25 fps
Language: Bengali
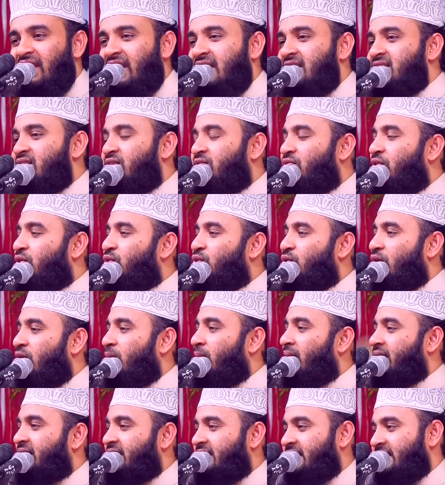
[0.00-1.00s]
এই যে
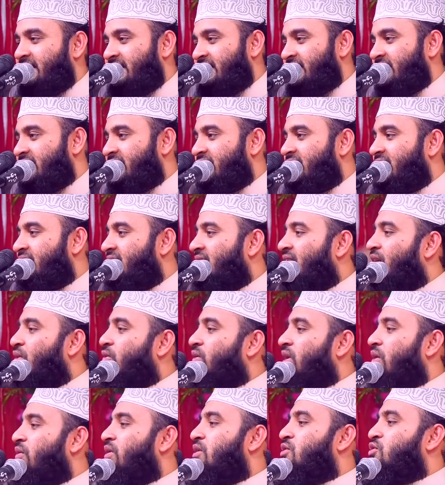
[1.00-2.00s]
ফতুয়াবাজি কেউ
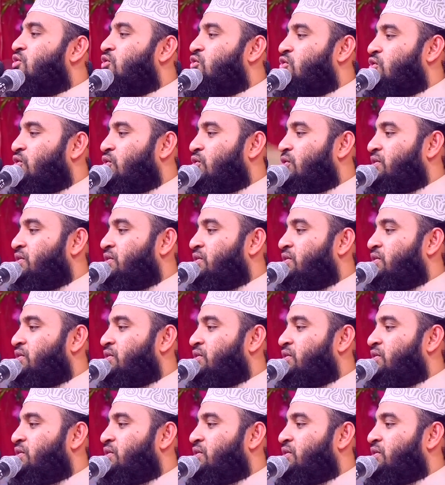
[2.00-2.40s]
কাউরে সহ্য